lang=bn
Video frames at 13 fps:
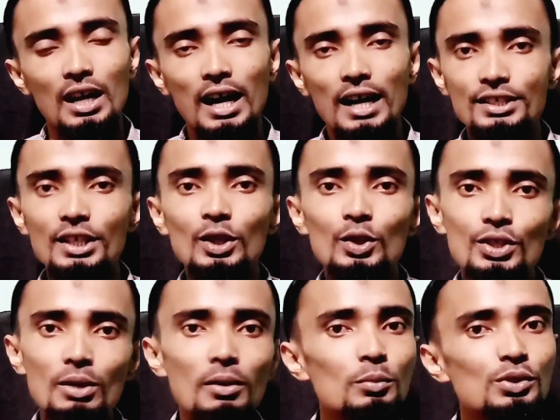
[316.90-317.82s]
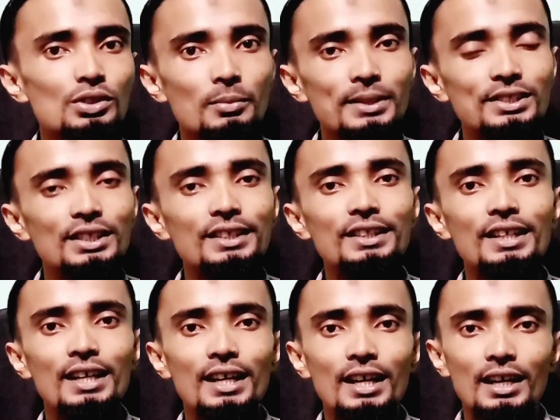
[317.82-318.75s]
আশা করি সবাই বুঝতে পারছেন
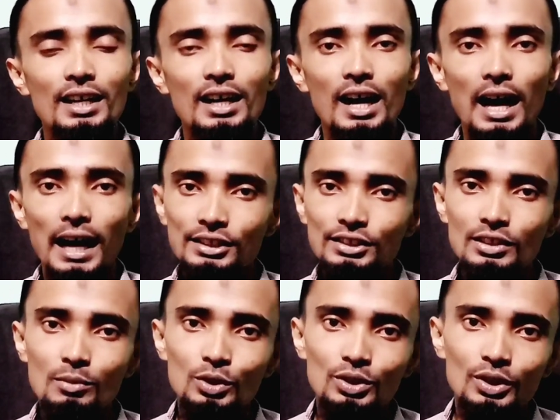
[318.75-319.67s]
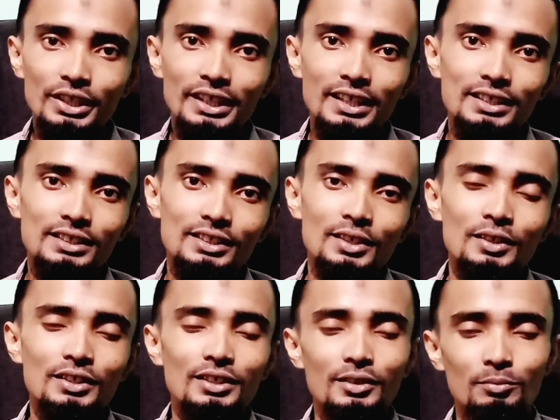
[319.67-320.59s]
আজকের মতো এখানেই
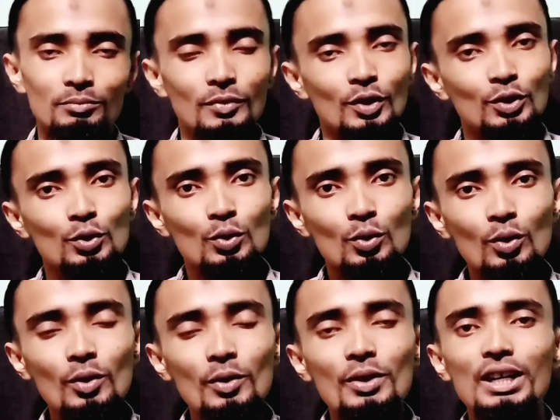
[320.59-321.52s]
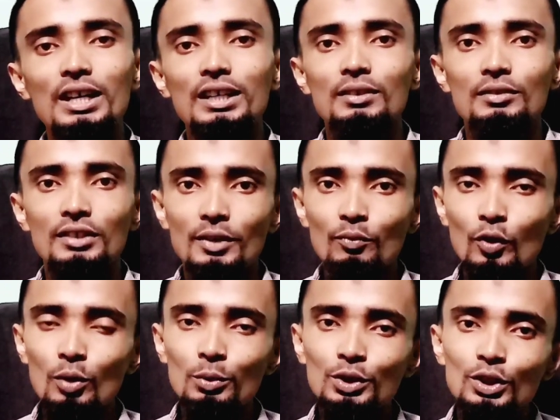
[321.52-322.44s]
অতটুকু
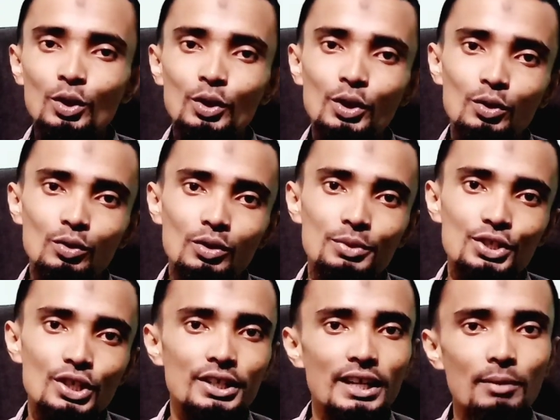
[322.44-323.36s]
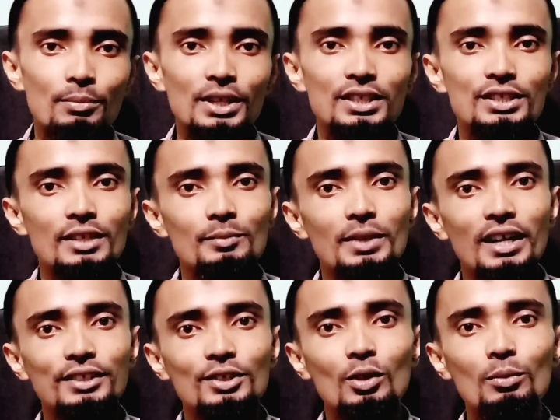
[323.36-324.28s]
পরবর্তীতে অন্য কোনো বিষয় নিয়ে আপনাদের সামনে
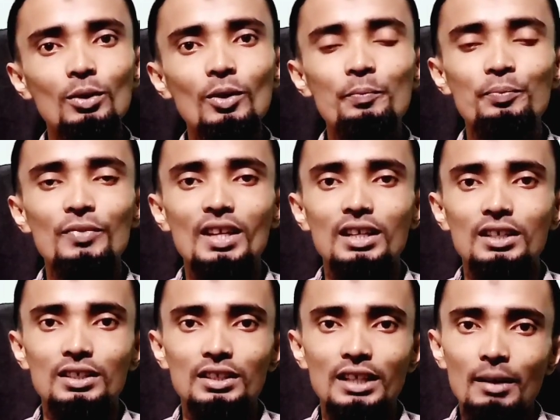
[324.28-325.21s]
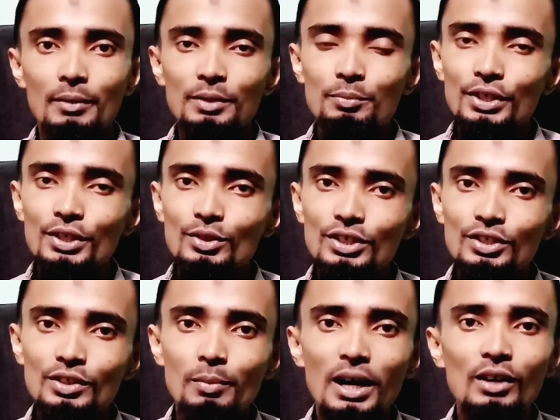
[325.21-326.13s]
হাজির হব আমার ভিডিওটা
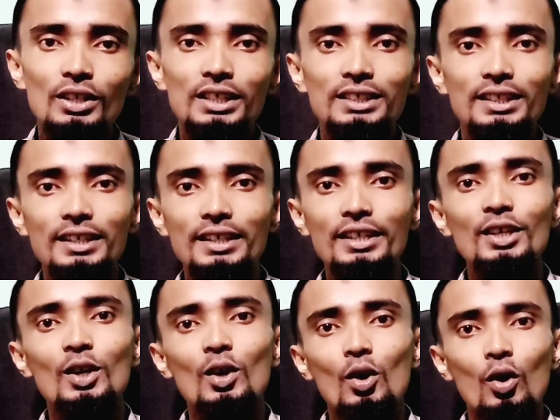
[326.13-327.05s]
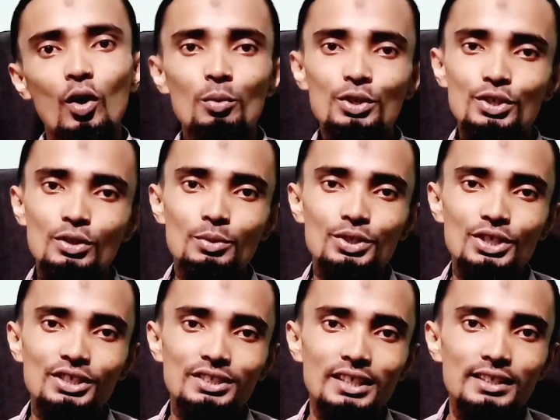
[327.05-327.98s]
যদি ভালো লেগে থাকে অবশ্যই
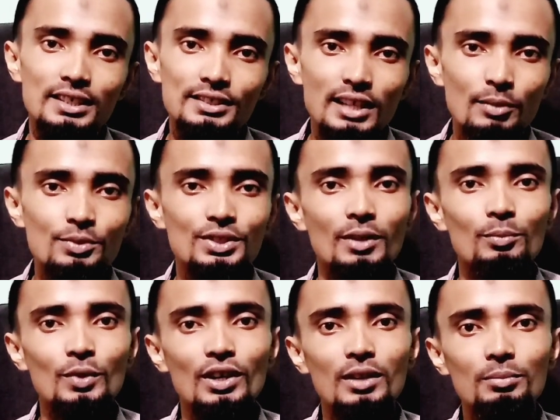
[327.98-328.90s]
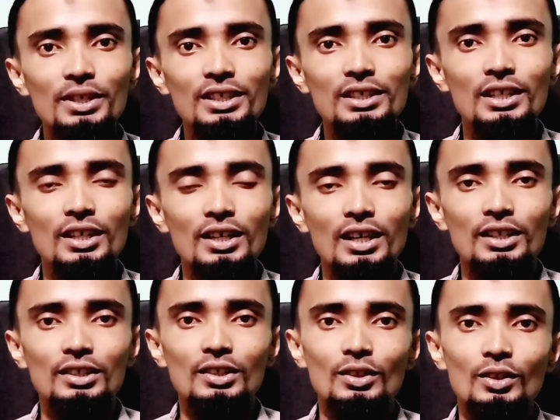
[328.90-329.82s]
অবশ্যই চ্যানেলটা সাবস্ক্রাইব করে রাখবেন
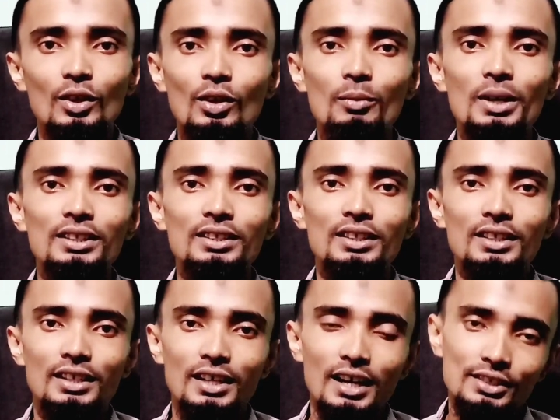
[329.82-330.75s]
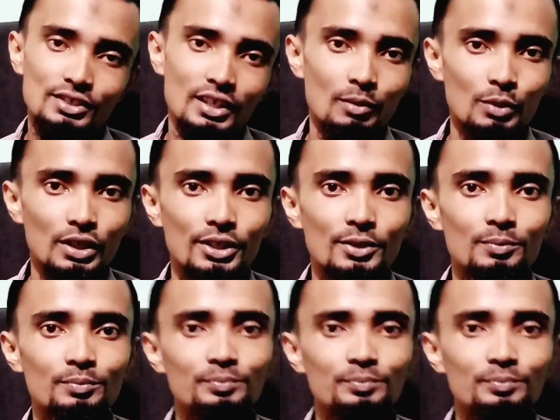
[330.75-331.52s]
ধন্যবাদ আসসালামু আলাইকুম